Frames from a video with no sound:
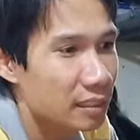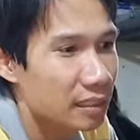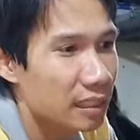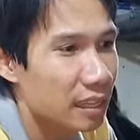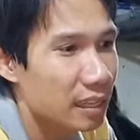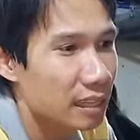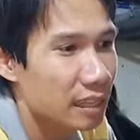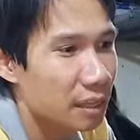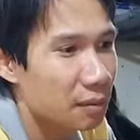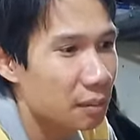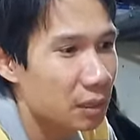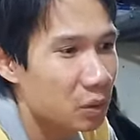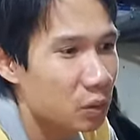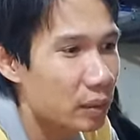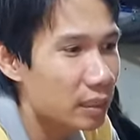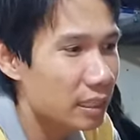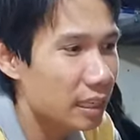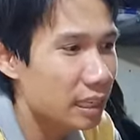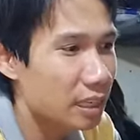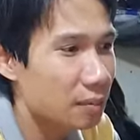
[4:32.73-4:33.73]
nên ờ, mình
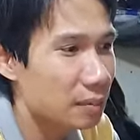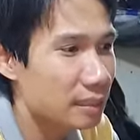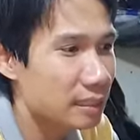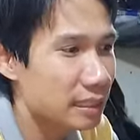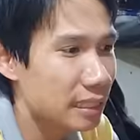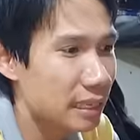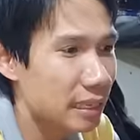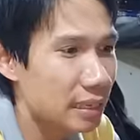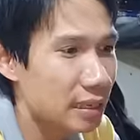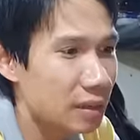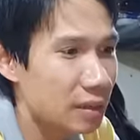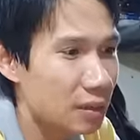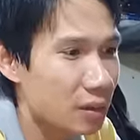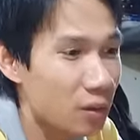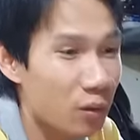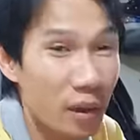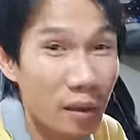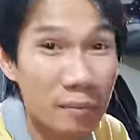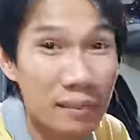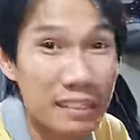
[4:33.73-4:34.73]
quyết định là mình sẽ
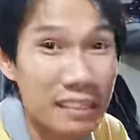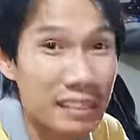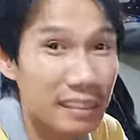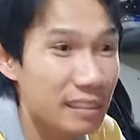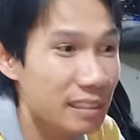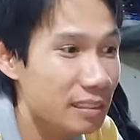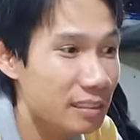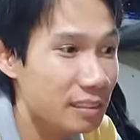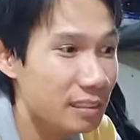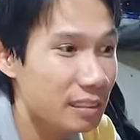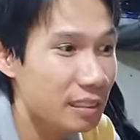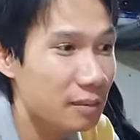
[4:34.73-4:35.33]
khoan bên kia trước